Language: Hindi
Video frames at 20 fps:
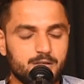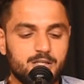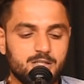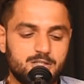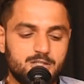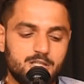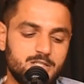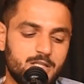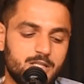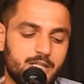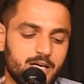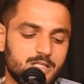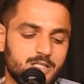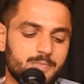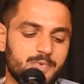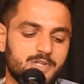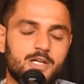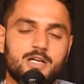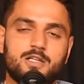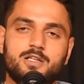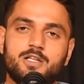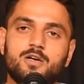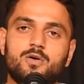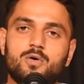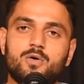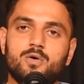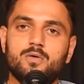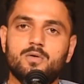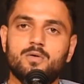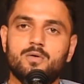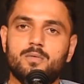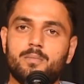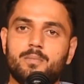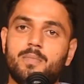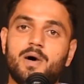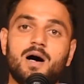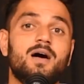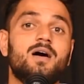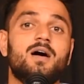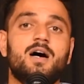कि जिस देश में धरती को
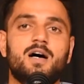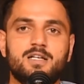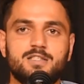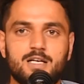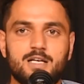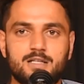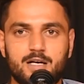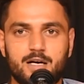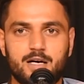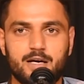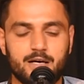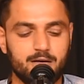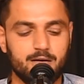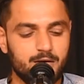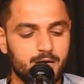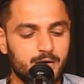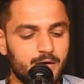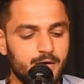माँ कहा जाता है